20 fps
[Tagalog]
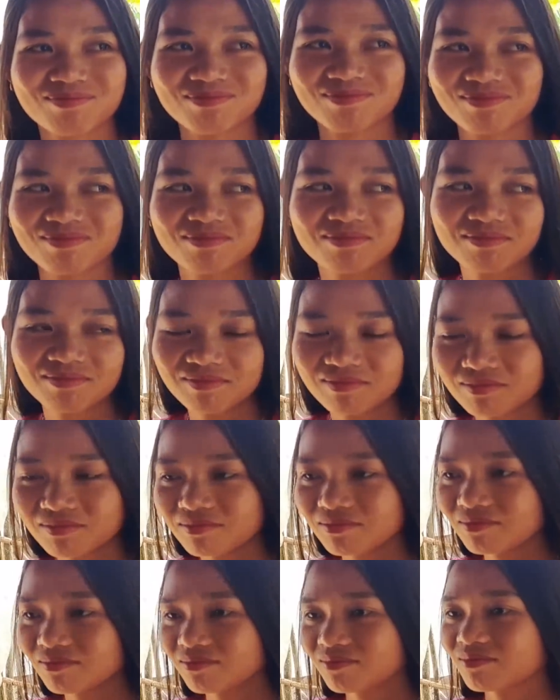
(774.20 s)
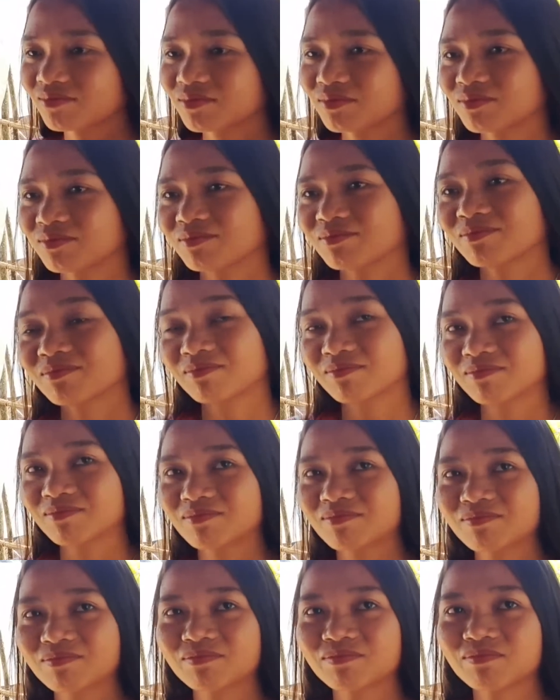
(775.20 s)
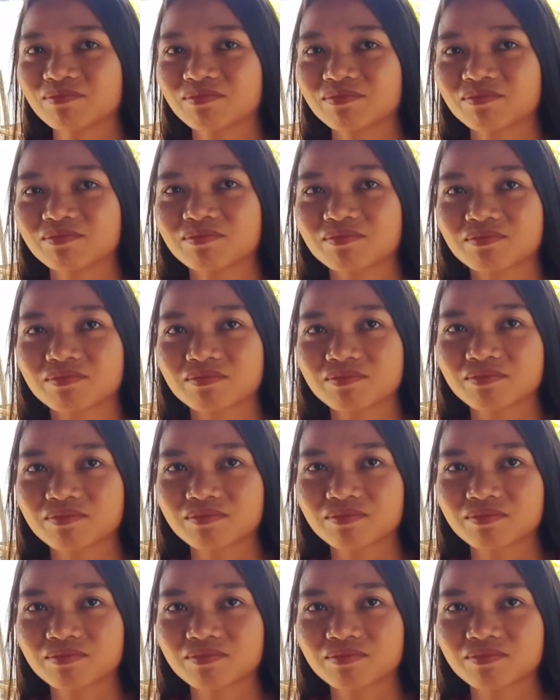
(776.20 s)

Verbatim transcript: Mm. May naiwan na ngipin.